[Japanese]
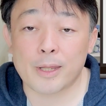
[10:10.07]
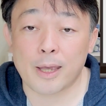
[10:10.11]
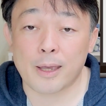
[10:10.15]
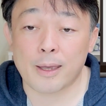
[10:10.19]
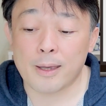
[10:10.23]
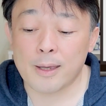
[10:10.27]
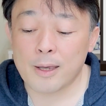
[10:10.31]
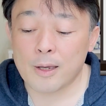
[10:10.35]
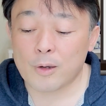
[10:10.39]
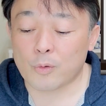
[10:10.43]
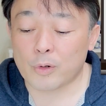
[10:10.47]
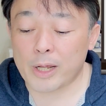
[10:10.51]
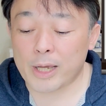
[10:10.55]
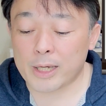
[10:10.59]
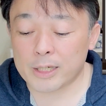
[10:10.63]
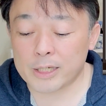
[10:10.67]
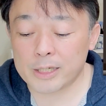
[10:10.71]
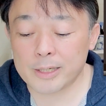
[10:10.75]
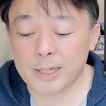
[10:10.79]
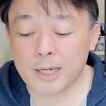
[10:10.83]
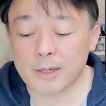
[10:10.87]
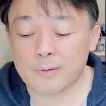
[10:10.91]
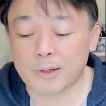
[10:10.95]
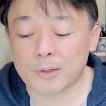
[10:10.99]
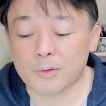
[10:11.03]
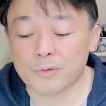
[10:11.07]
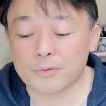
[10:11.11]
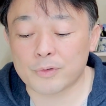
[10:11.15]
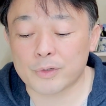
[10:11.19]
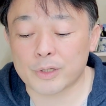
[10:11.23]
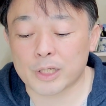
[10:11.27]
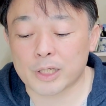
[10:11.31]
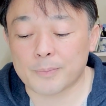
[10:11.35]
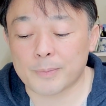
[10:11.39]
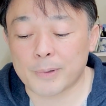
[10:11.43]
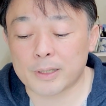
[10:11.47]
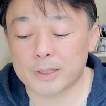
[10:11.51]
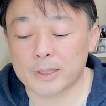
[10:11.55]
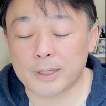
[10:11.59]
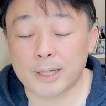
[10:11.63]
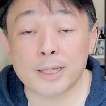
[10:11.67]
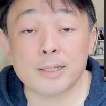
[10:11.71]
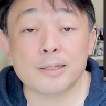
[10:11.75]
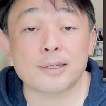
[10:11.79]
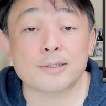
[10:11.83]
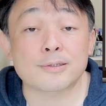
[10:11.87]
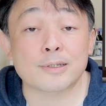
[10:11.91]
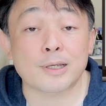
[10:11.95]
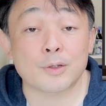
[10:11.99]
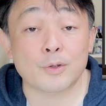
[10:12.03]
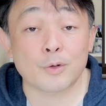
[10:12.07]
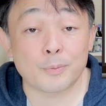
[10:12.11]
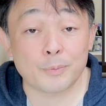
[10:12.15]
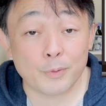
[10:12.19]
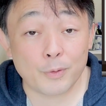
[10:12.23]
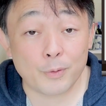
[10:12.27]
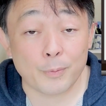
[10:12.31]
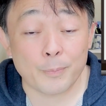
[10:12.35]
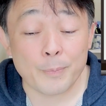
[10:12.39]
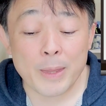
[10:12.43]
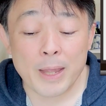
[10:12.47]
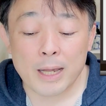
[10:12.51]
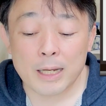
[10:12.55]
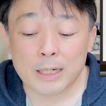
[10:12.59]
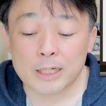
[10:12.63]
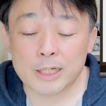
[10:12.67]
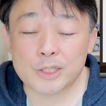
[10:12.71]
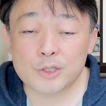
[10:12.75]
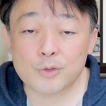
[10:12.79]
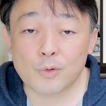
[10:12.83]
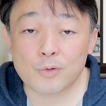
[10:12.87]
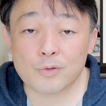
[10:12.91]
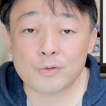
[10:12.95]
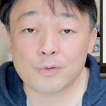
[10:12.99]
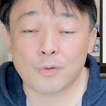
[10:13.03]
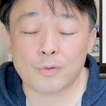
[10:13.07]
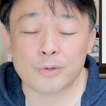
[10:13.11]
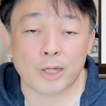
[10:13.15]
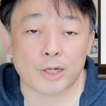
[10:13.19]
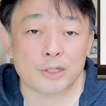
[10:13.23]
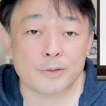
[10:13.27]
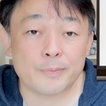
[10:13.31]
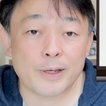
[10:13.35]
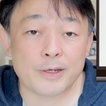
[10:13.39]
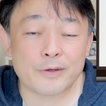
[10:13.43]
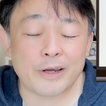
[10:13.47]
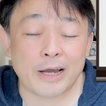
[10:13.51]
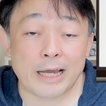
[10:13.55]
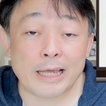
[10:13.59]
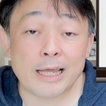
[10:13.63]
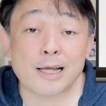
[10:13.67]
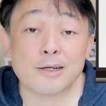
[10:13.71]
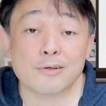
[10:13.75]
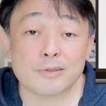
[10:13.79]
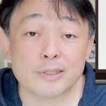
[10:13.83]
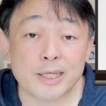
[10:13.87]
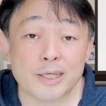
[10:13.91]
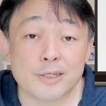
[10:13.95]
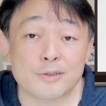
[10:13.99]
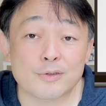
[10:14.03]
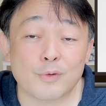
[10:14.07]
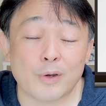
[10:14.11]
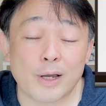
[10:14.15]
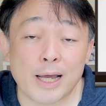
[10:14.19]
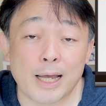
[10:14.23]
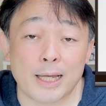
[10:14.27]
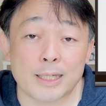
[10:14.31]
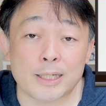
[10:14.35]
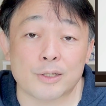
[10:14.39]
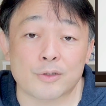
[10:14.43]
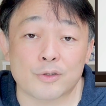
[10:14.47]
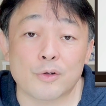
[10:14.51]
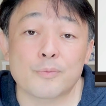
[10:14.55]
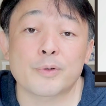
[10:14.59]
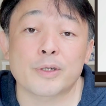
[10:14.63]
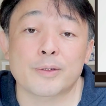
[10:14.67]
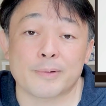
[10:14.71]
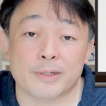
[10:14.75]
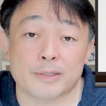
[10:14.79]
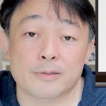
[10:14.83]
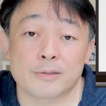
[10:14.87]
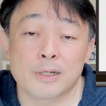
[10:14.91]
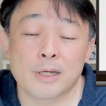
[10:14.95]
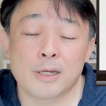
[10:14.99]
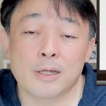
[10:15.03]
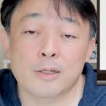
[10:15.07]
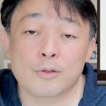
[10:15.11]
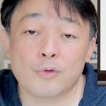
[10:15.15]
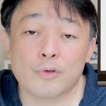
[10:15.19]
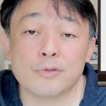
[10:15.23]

で、これ、期限は特に決まってないんですけども、離職後なるべく早くに行くのがいいと思います。